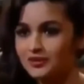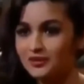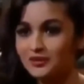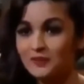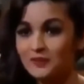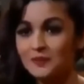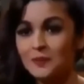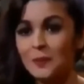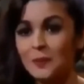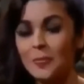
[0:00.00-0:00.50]

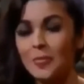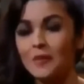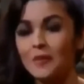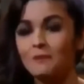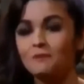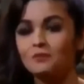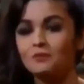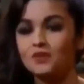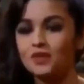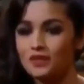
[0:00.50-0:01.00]
मैरी रणबीर
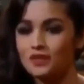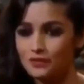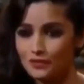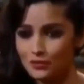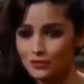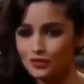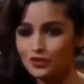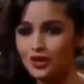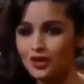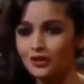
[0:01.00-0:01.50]

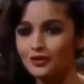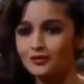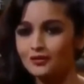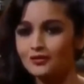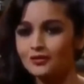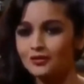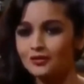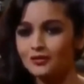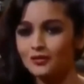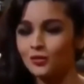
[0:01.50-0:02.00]
किल
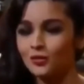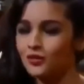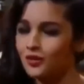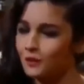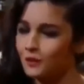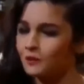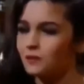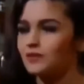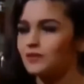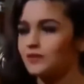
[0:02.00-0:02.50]

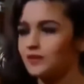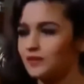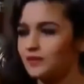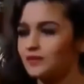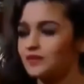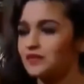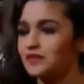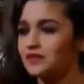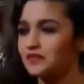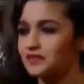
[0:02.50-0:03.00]
सुशांत
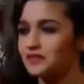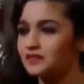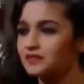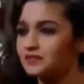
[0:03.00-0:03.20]
हुकअप विद